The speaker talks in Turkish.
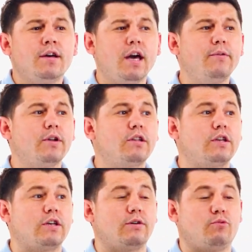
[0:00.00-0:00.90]

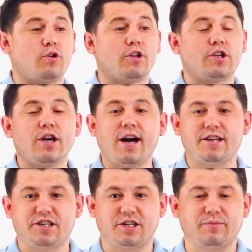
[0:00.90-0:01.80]
Evet, buradaki
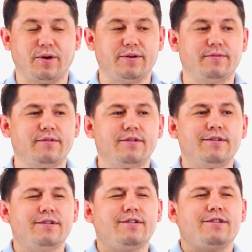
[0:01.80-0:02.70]
alıştırma.
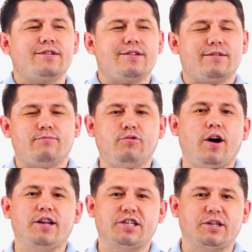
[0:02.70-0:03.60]
Bu
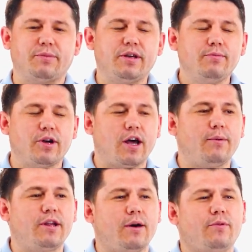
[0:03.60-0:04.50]
alıştırmayı
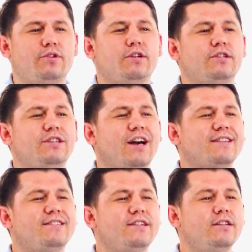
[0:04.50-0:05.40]
beraber yapacağız.
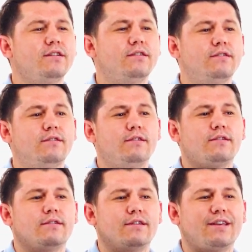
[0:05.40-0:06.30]
Yazın
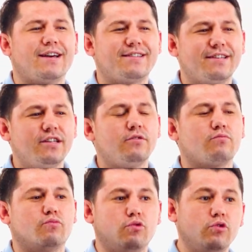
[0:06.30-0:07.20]

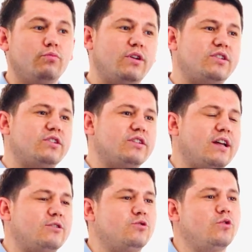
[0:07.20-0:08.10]
yazının
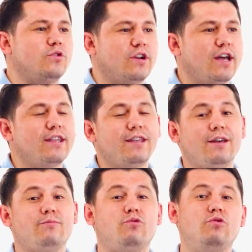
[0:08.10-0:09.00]
bulunmasından sonra,
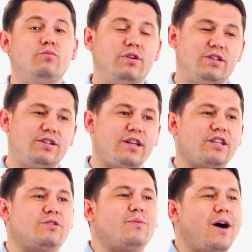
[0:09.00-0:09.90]
bulunmasından
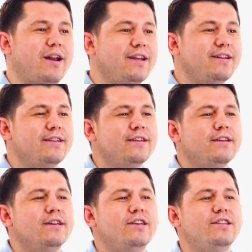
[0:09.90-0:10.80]
itibaren
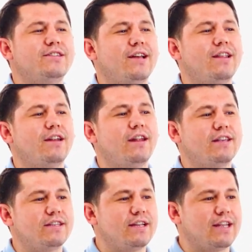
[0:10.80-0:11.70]
insanlar
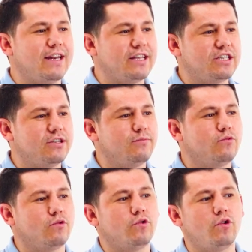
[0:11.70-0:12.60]
nasıl iletişim
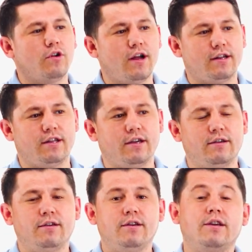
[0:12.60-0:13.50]
kuruyorlardı?
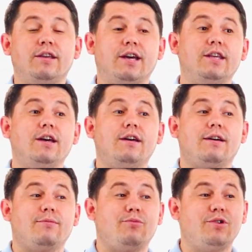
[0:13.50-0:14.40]
Ya da
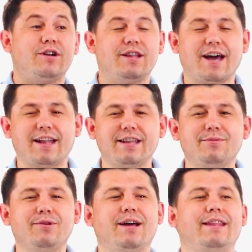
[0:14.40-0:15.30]
bu yerda qanday
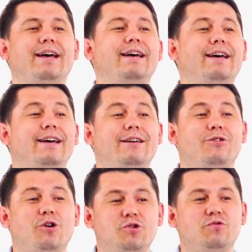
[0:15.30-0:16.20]
bo'ladi ha
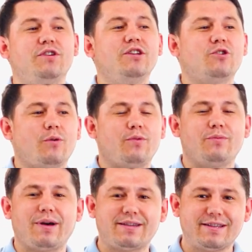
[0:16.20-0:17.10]
yozuvning
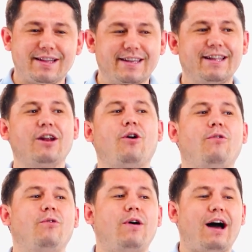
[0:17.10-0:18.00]
topilmasligidan
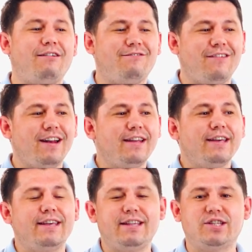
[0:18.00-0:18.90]
avval
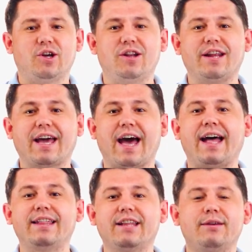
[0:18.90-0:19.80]
insonlar
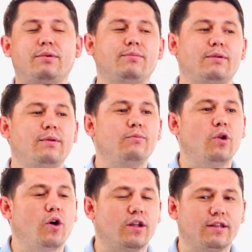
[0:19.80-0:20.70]
qanday bir biri bilan
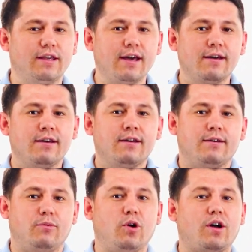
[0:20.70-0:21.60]
muloqotga
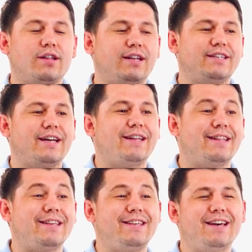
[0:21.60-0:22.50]
mülakat kılışar
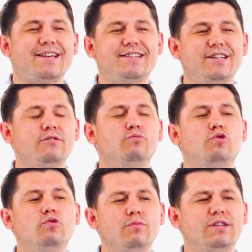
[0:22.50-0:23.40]
idi. Yazının
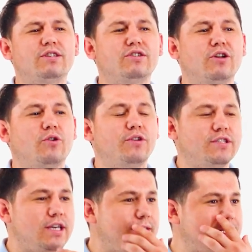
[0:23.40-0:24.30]
bulunmasından
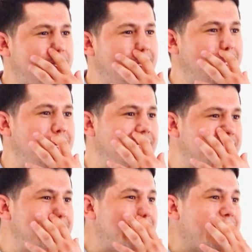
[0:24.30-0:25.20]
önce insanlar
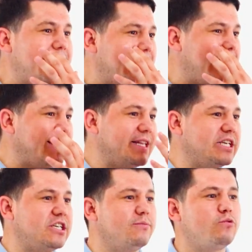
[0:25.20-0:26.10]
nasıl
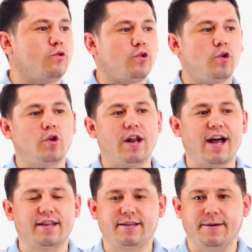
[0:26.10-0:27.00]
iletişim
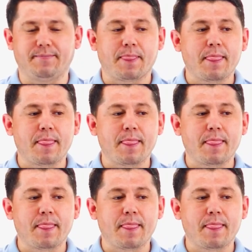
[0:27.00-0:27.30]
kuruyorlardı?